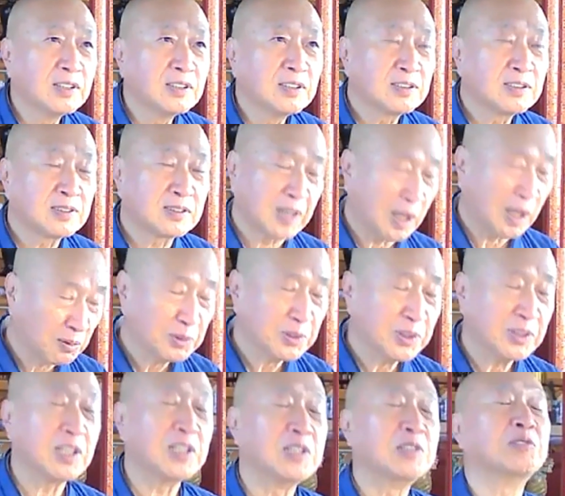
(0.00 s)
寒
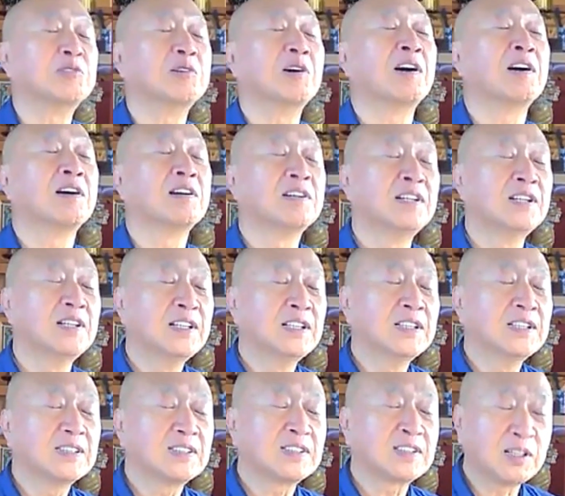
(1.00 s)
いで2区は。
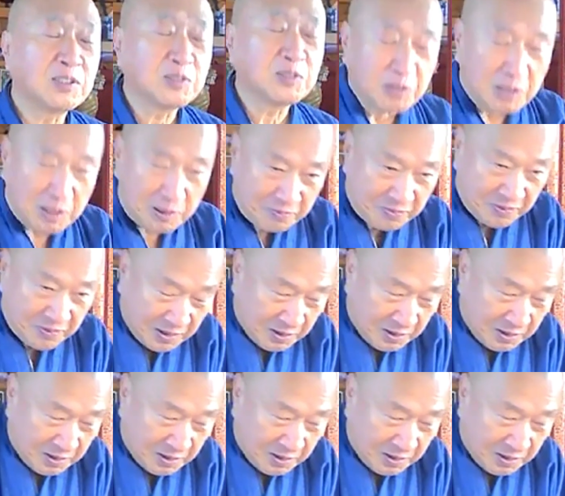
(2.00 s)
3区は、